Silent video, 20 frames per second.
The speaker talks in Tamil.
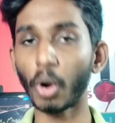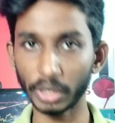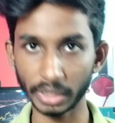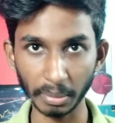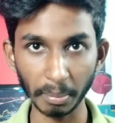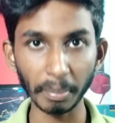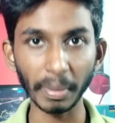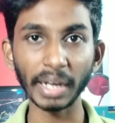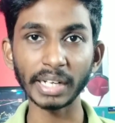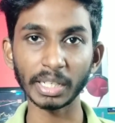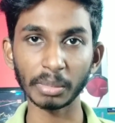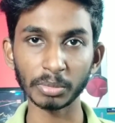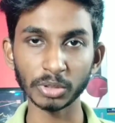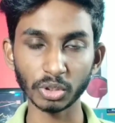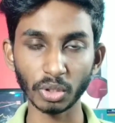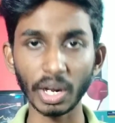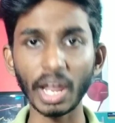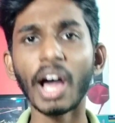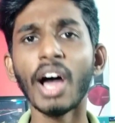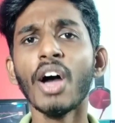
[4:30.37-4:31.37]
பாட்டம் பேட்டர்ன்
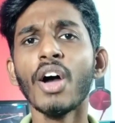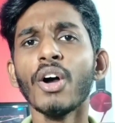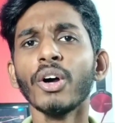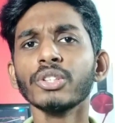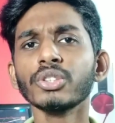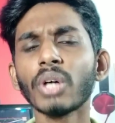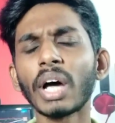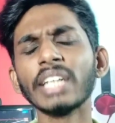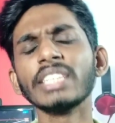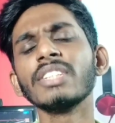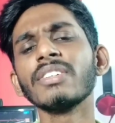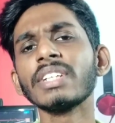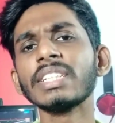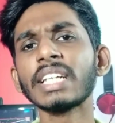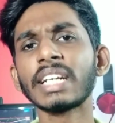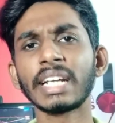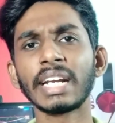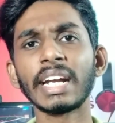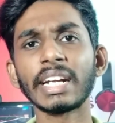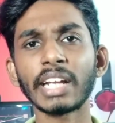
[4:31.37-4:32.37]
சொல்லலாம் ஸோ அது
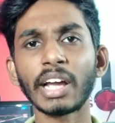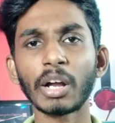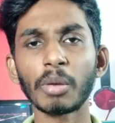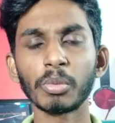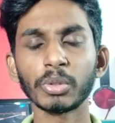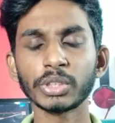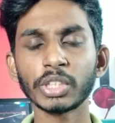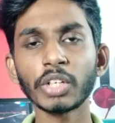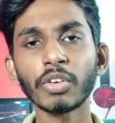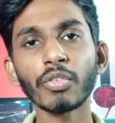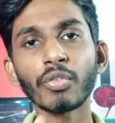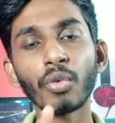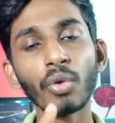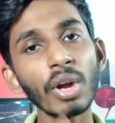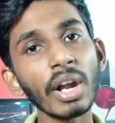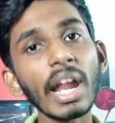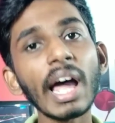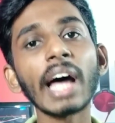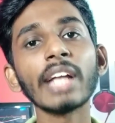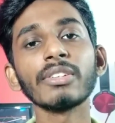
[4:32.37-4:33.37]
வந்து கிரியேட் ஆகும்போது
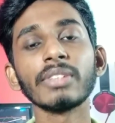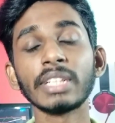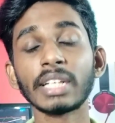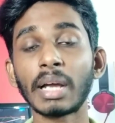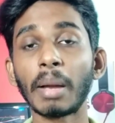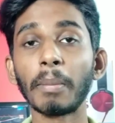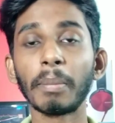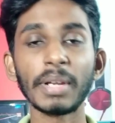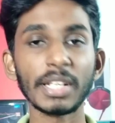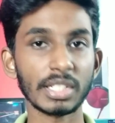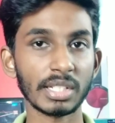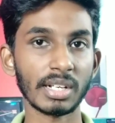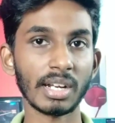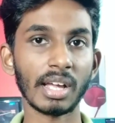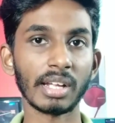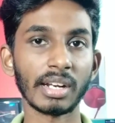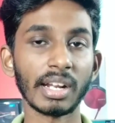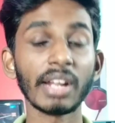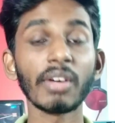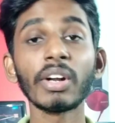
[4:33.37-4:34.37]
ஃபுல்லாக அது வந்து
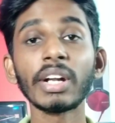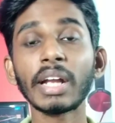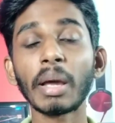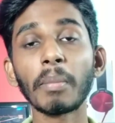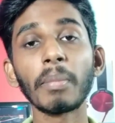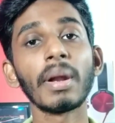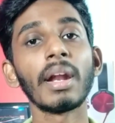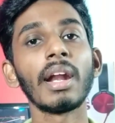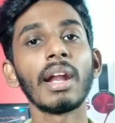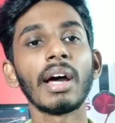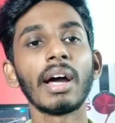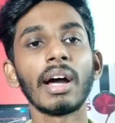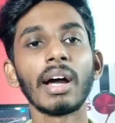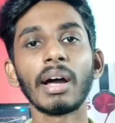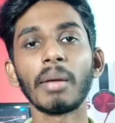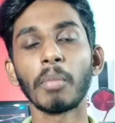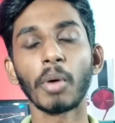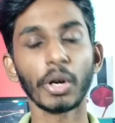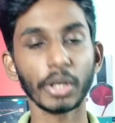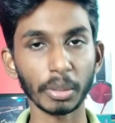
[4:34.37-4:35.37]
கம்ப்ளீஷன் ஆனால் டபுள்
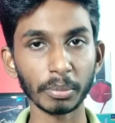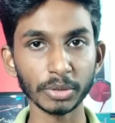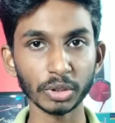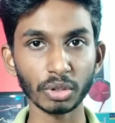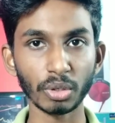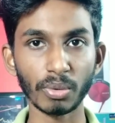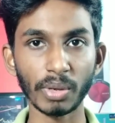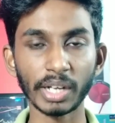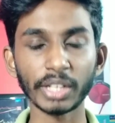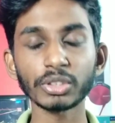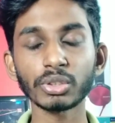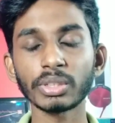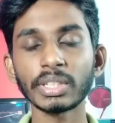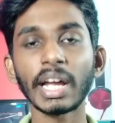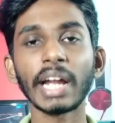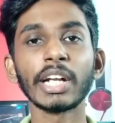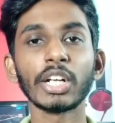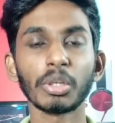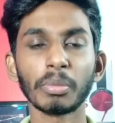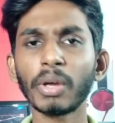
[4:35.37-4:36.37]
பாட்டம்னு சொல்லுவாங்க ஸோ
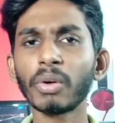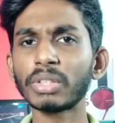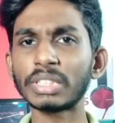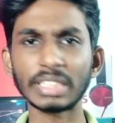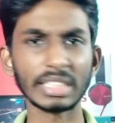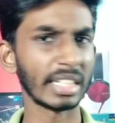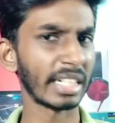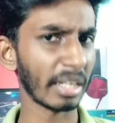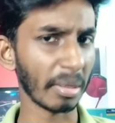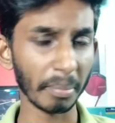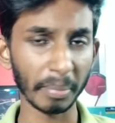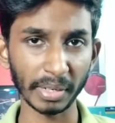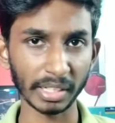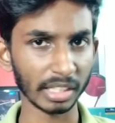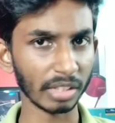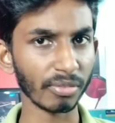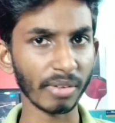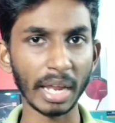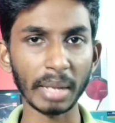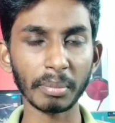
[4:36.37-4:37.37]
அது ஐட்டமே ஒரு சின்ன டம்ப்
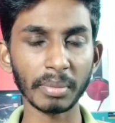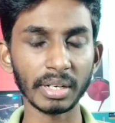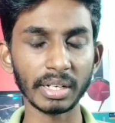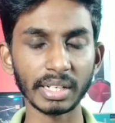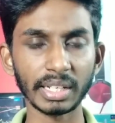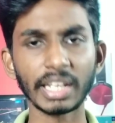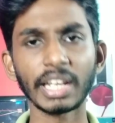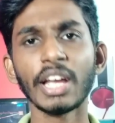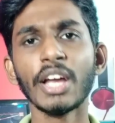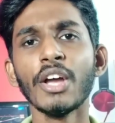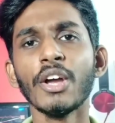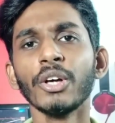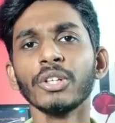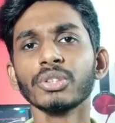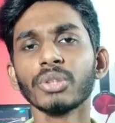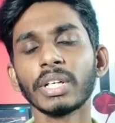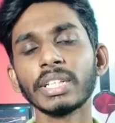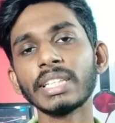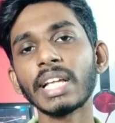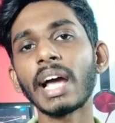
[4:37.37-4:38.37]
எடுத்து வாய்ப்பு இருக்குது
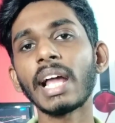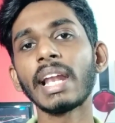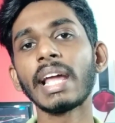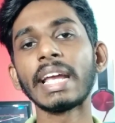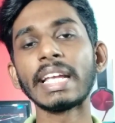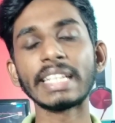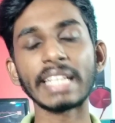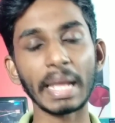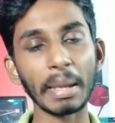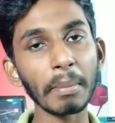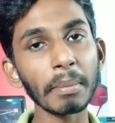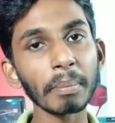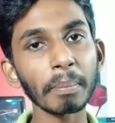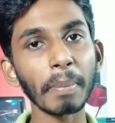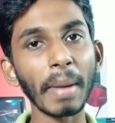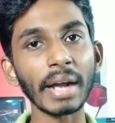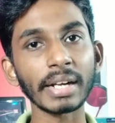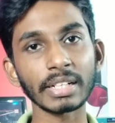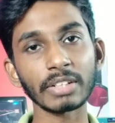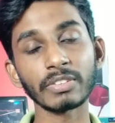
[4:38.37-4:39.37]
ஸோ இதால் இந்த எம்
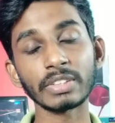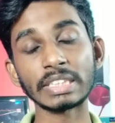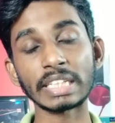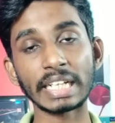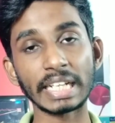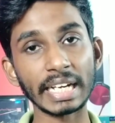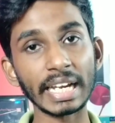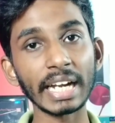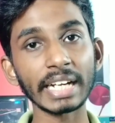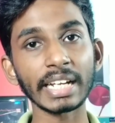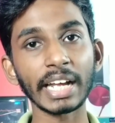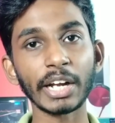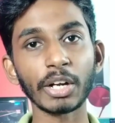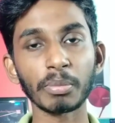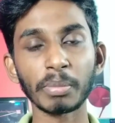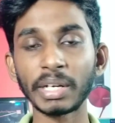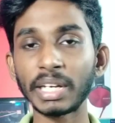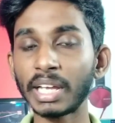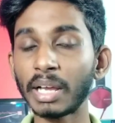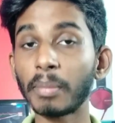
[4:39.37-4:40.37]
பேட்டர்ன் வந்து கிரியேட்
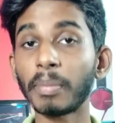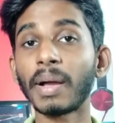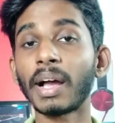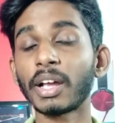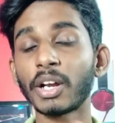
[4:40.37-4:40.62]
ஆகிடுமே நீங்கள்